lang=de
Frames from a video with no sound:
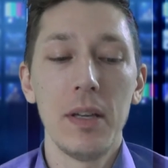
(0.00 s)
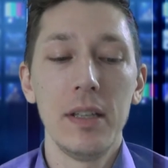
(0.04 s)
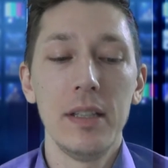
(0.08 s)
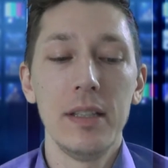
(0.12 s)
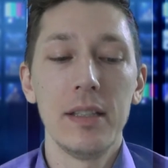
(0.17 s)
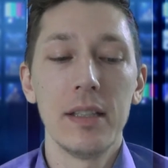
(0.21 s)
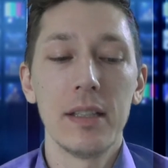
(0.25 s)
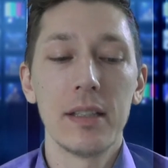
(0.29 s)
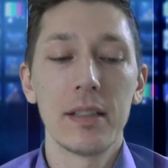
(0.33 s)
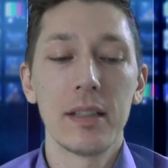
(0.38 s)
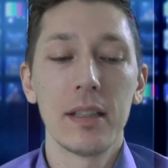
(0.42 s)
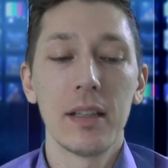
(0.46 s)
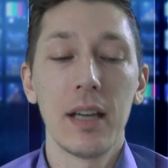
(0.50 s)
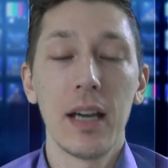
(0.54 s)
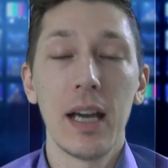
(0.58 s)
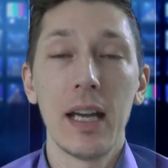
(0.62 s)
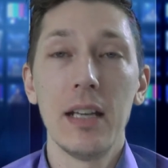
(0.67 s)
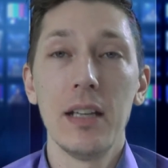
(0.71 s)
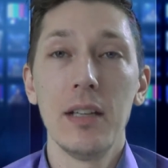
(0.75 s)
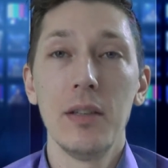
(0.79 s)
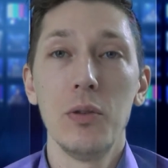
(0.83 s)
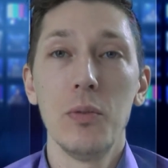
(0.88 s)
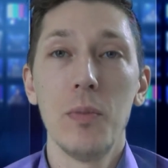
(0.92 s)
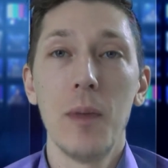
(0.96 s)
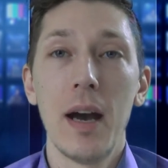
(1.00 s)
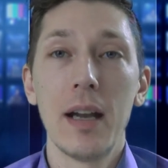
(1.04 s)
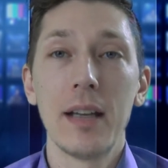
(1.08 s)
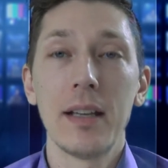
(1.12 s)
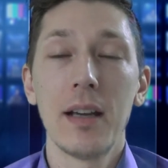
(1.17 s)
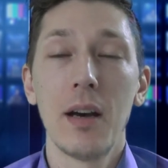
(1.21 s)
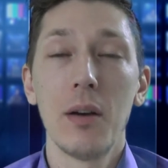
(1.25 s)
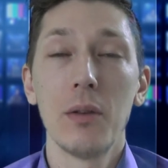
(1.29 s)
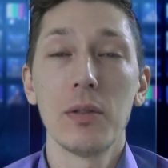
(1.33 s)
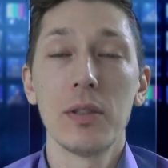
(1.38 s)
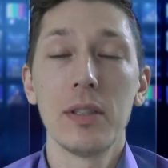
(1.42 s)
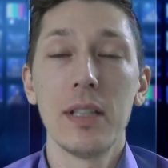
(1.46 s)
mir dieses Rennen über
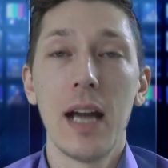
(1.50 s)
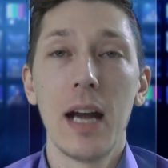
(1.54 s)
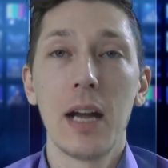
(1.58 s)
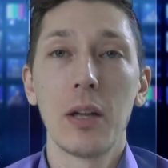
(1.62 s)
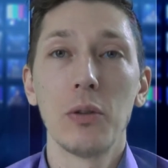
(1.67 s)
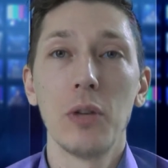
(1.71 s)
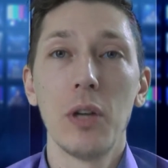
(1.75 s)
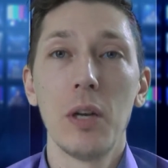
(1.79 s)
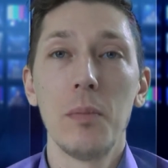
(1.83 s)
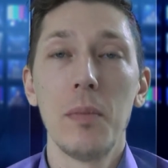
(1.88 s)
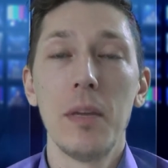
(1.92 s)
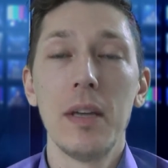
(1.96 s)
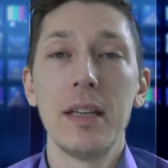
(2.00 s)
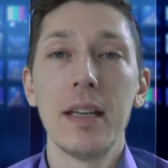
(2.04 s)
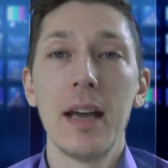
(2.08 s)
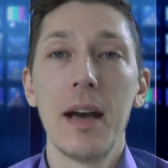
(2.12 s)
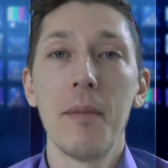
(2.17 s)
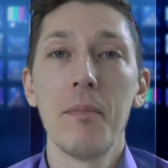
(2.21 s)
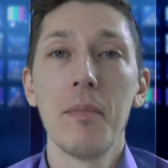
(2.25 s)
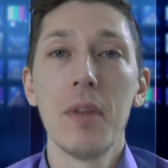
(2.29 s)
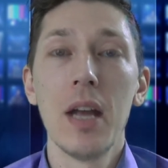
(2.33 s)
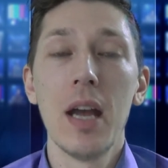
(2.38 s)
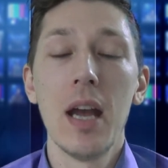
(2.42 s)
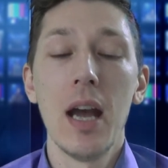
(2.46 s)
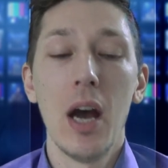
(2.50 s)
1800 Meter